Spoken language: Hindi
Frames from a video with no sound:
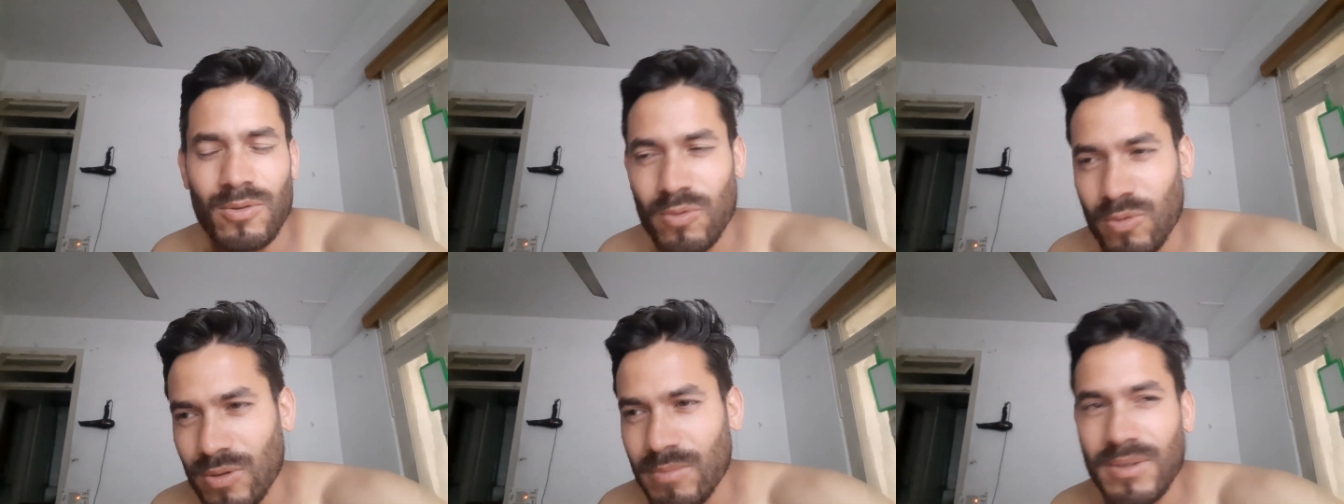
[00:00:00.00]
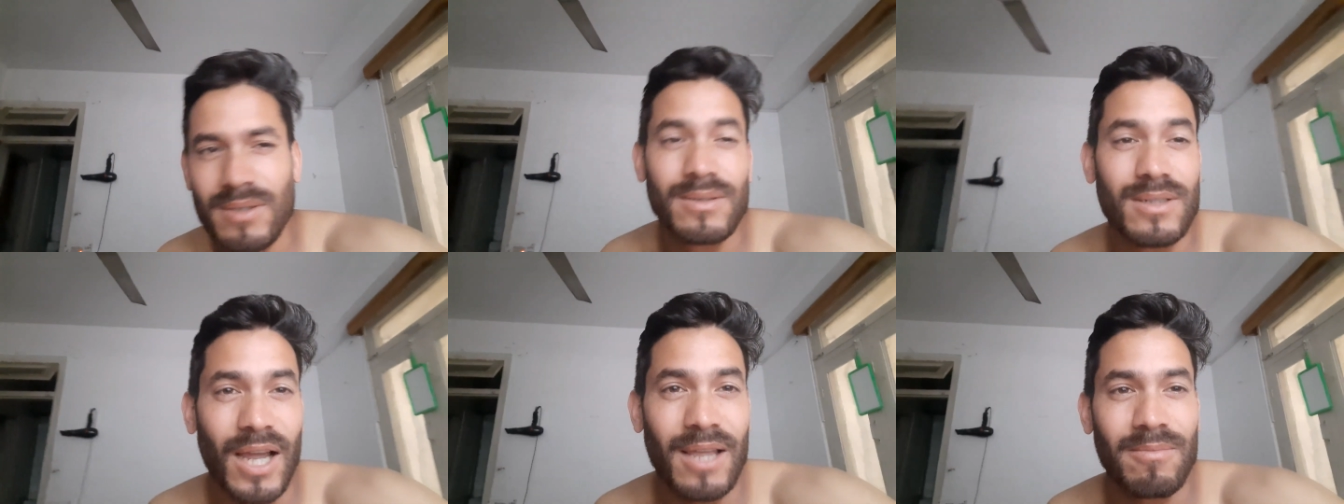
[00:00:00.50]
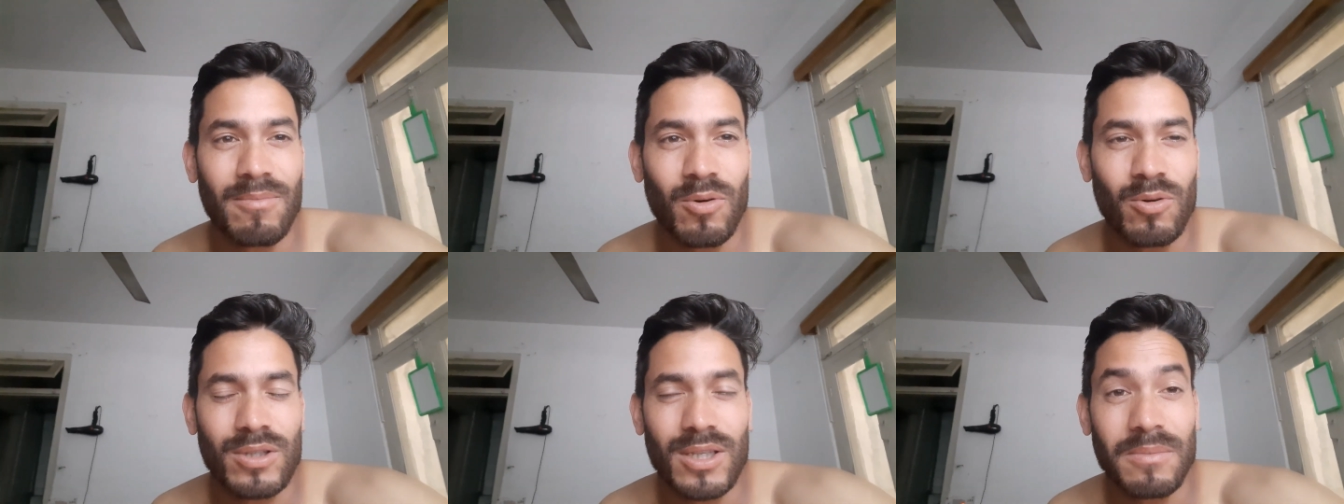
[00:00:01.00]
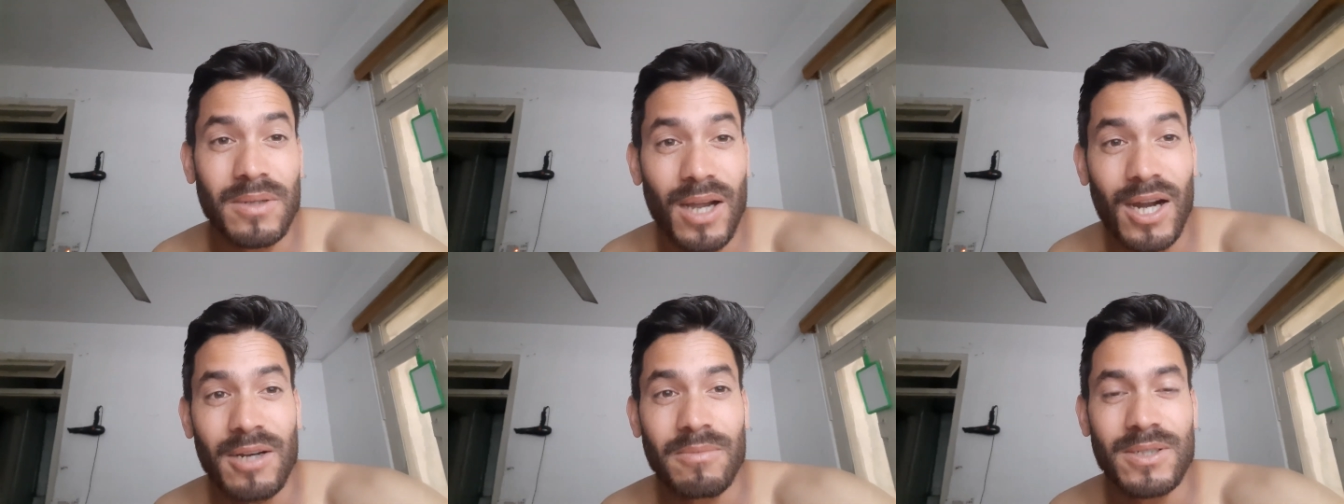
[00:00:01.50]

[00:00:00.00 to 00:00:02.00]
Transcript: तो अभी टाइम बहुत है अभी आठ